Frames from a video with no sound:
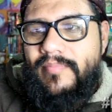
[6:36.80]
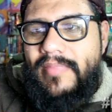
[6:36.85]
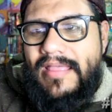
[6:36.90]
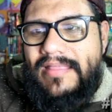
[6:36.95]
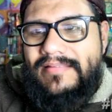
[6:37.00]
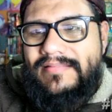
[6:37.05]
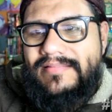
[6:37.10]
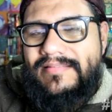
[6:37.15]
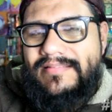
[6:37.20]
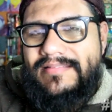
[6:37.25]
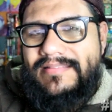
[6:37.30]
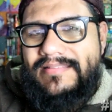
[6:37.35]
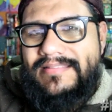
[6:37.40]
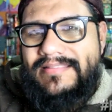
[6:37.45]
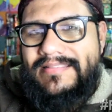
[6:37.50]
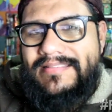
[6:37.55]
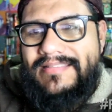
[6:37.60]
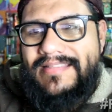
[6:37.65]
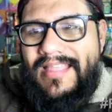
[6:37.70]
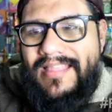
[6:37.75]

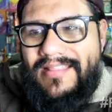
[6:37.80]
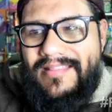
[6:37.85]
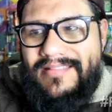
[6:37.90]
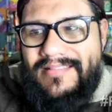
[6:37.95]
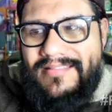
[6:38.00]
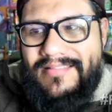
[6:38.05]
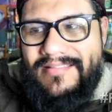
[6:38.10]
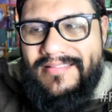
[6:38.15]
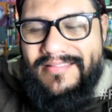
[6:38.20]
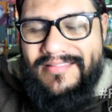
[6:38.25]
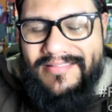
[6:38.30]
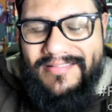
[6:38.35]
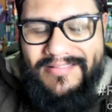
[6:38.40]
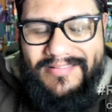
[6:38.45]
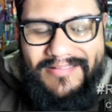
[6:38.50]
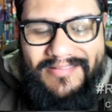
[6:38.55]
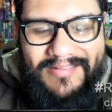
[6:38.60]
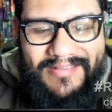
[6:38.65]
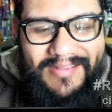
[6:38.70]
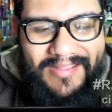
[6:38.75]

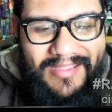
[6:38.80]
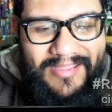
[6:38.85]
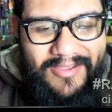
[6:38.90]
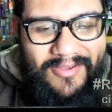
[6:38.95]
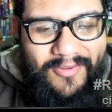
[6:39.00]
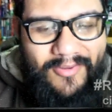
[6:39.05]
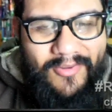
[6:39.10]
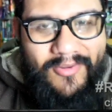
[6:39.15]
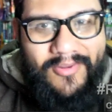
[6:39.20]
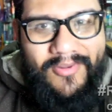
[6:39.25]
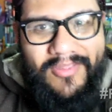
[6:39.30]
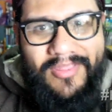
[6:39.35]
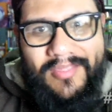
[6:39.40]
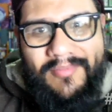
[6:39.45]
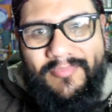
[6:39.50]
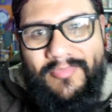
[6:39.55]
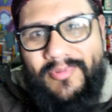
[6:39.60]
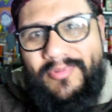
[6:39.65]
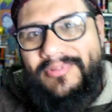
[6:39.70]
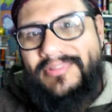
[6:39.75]
bastante hijo de
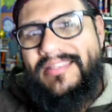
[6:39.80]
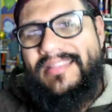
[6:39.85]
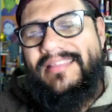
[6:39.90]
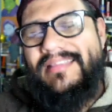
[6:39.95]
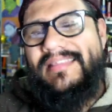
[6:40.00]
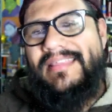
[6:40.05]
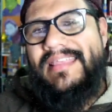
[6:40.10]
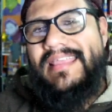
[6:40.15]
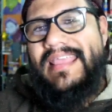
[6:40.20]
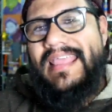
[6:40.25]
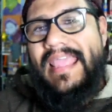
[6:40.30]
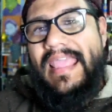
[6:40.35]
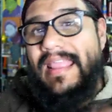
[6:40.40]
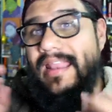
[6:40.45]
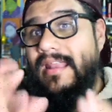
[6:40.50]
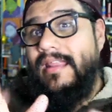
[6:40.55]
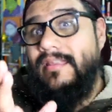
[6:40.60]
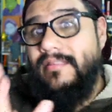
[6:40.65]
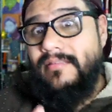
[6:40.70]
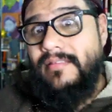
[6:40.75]
puta
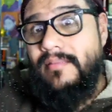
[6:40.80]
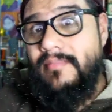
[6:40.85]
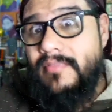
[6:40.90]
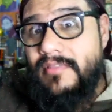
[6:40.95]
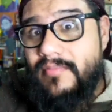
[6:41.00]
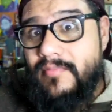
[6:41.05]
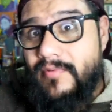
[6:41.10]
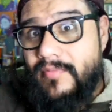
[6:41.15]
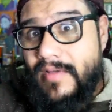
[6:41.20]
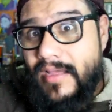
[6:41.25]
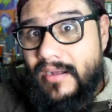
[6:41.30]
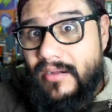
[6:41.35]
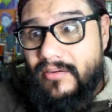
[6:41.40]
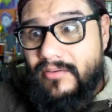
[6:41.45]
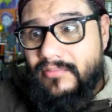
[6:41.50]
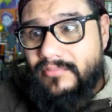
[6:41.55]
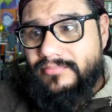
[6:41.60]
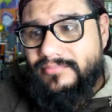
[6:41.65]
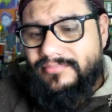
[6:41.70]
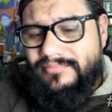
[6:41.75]
en este mismo
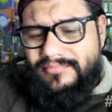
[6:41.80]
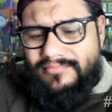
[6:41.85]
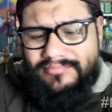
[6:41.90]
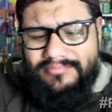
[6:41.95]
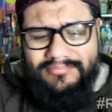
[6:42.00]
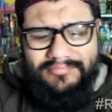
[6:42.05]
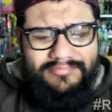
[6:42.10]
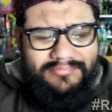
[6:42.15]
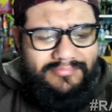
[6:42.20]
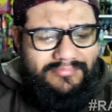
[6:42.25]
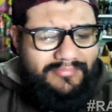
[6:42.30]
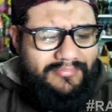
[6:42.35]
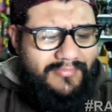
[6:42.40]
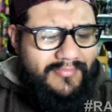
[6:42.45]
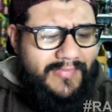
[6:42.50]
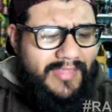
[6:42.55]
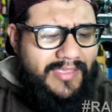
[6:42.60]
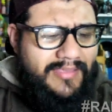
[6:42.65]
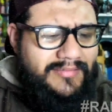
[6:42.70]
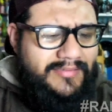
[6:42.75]
barrio
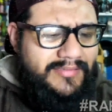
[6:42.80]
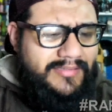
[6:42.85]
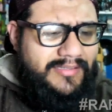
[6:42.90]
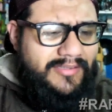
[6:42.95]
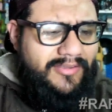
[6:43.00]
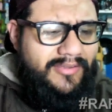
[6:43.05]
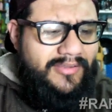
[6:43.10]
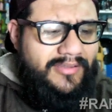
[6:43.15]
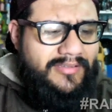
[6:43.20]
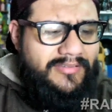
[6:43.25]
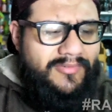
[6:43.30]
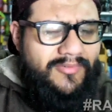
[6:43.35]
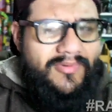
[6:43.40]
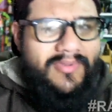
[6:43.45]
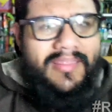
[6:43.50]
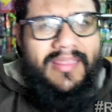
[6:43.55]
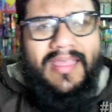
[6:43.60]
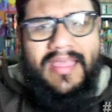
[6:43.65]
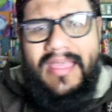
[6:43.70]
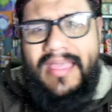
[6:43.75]
que es así todo
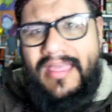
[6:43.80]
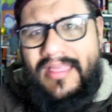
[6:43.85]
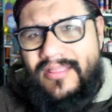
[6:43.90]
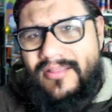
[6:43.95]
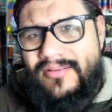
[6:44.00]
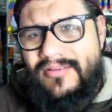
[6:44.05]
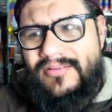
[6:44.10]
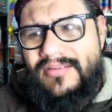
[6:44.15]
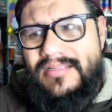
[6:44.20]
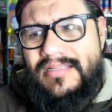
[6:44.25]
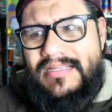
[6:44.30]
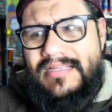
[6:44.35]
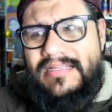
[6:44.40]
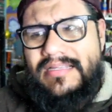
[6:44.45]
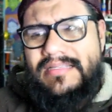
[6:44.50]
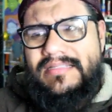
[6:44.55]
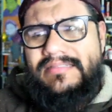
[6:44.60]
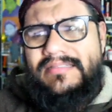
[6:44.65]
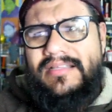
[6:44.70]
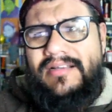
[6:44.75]
descuidado,
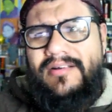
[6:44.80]
se